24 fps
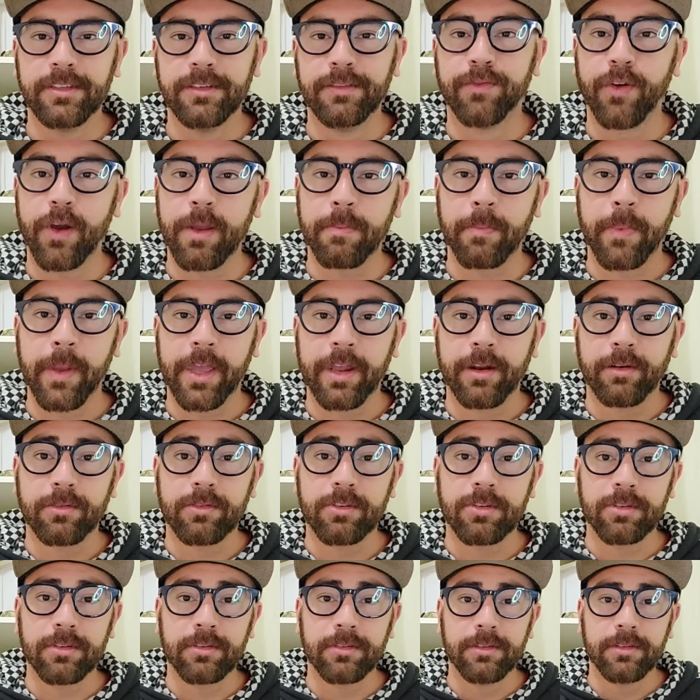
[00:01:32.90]
foi
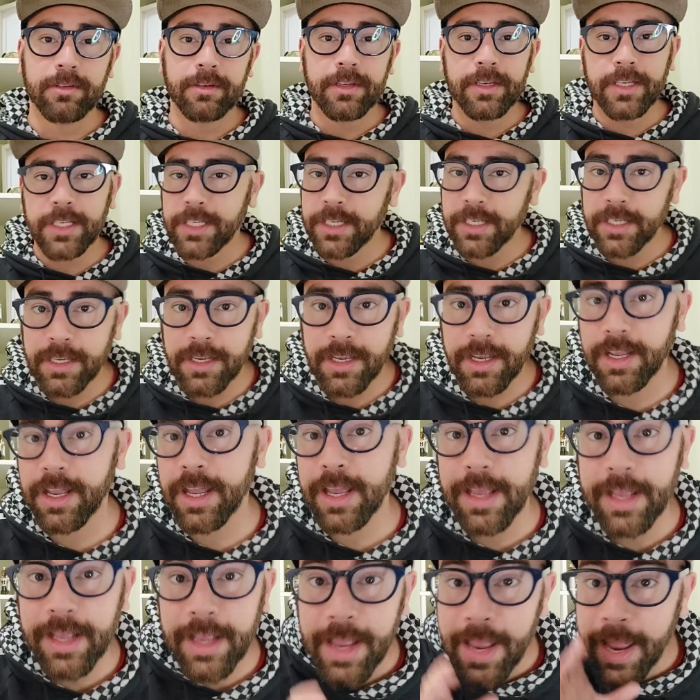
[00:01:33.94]
pênalti.
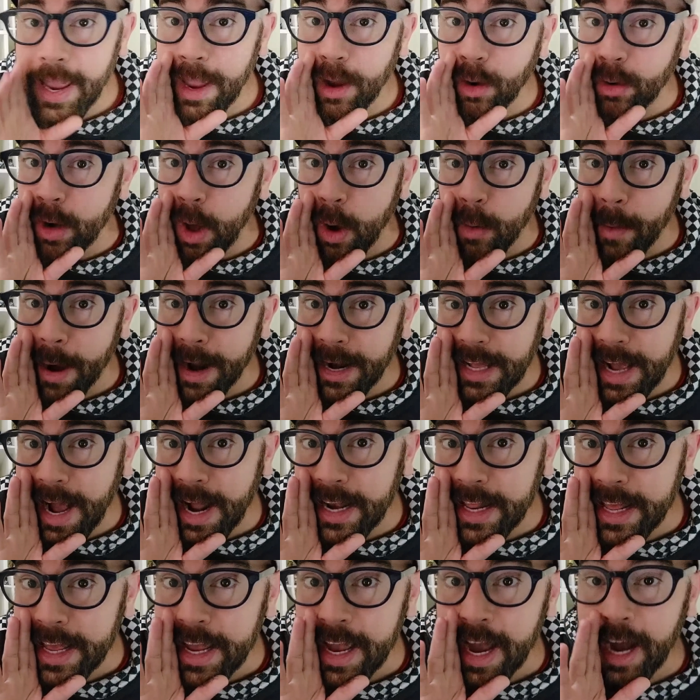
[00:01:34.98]
Eu não
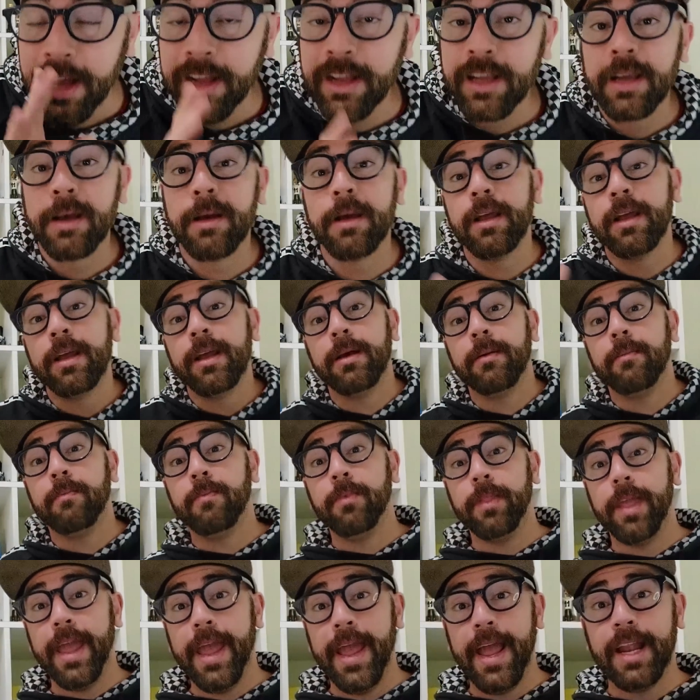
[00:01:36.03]
marcaria.
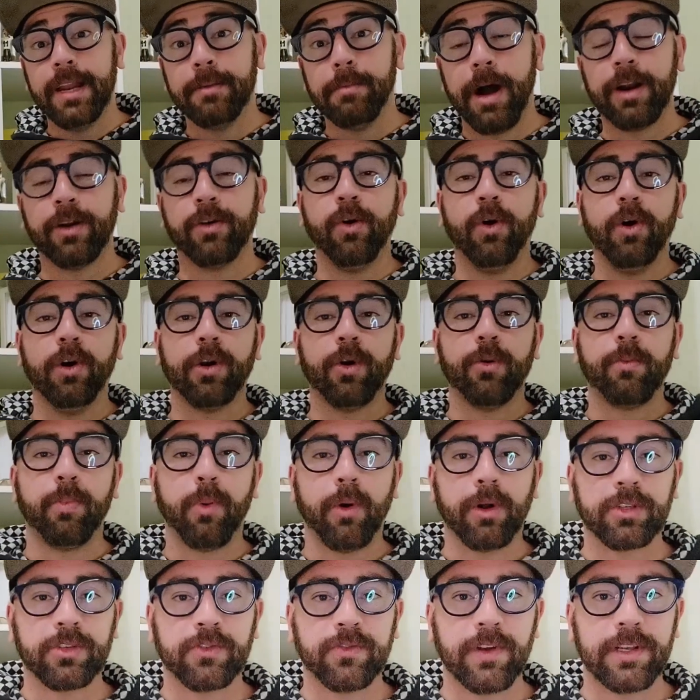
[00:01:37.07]
Ele marcou, não
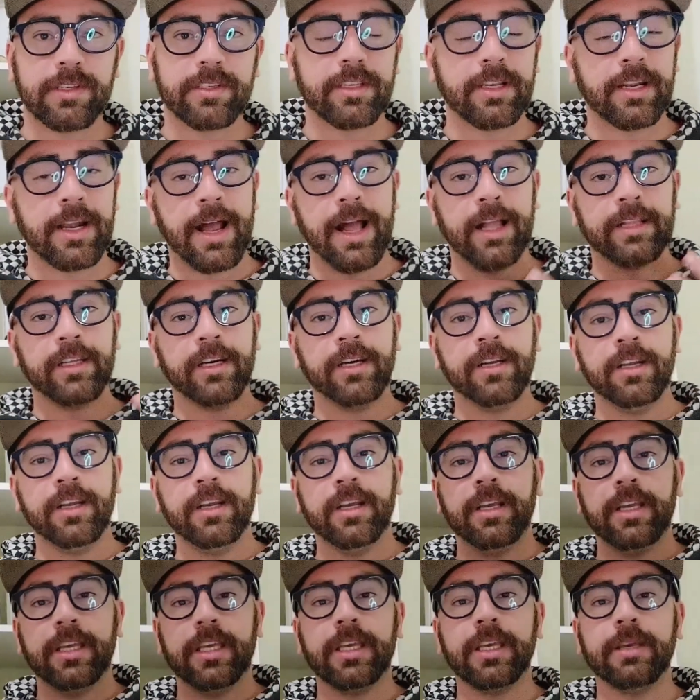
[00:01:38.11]
posso fazer nada.
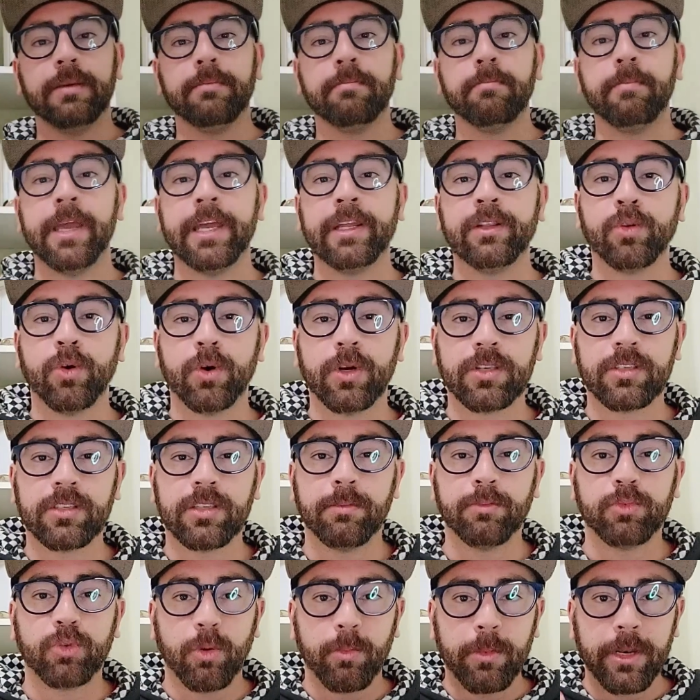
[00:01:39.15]
E Mendonça,
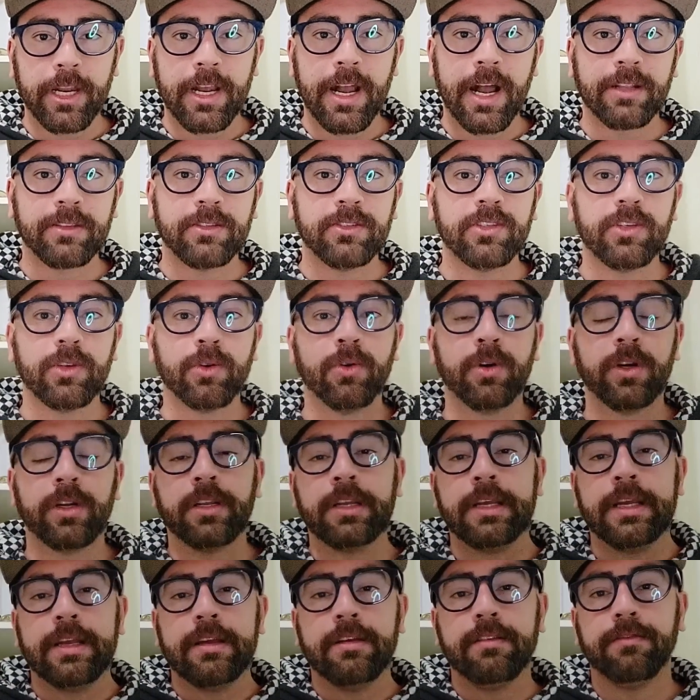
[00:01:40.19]
muito obrigado, senhor.
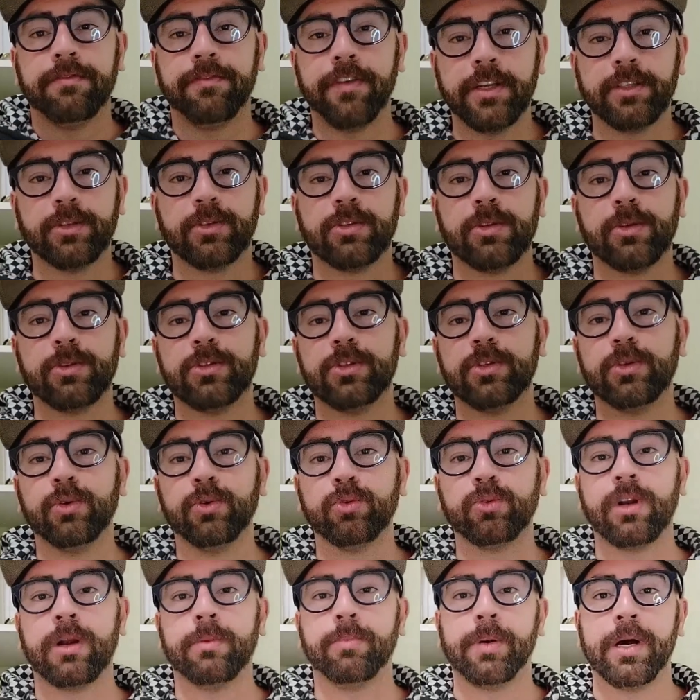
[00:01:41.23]
Fez o seu
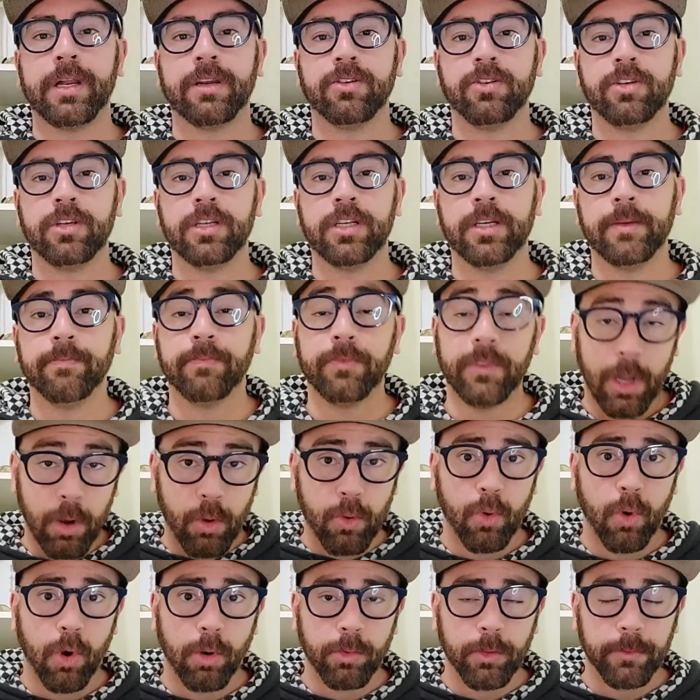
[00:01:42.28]
segundo na partida,
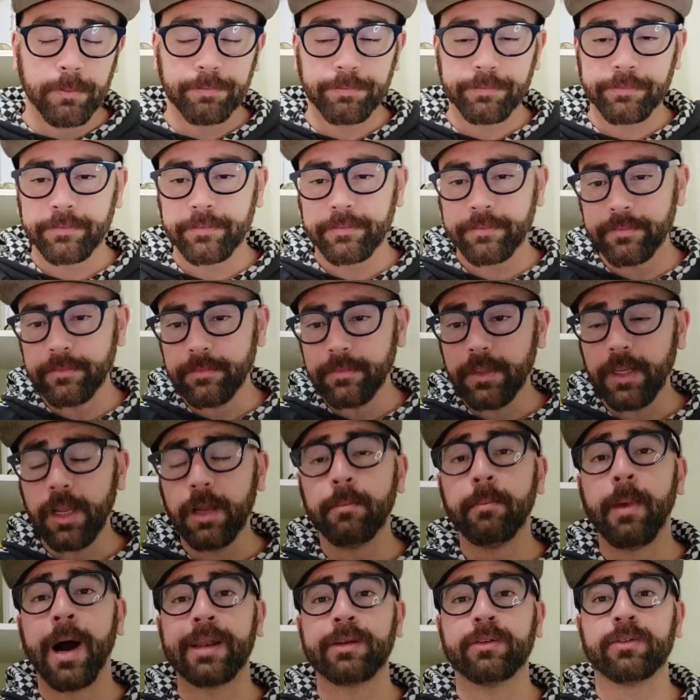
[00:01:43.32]
tal como
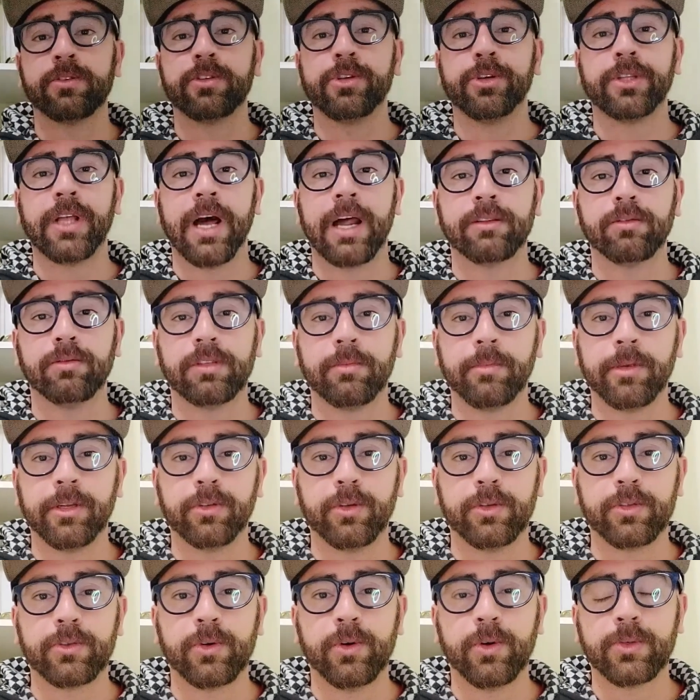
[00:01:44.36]
Marcos Leonardo também
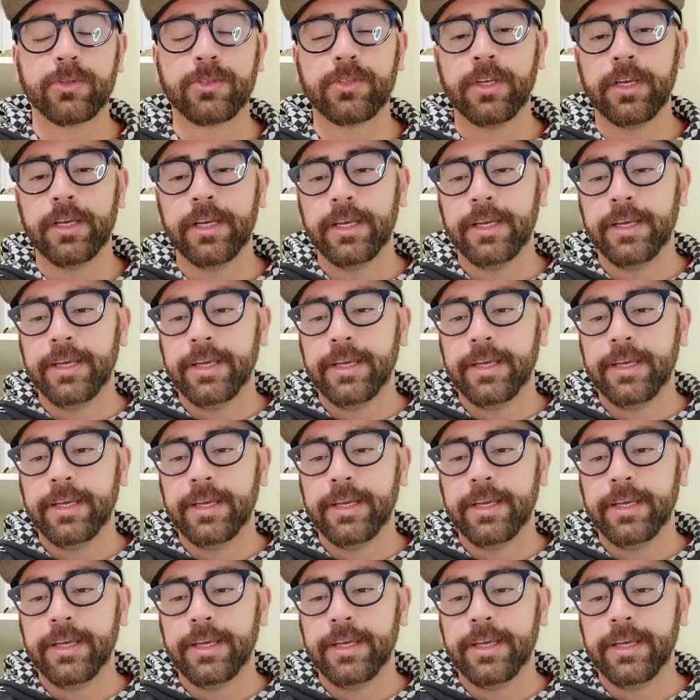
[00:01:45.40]
dois gols.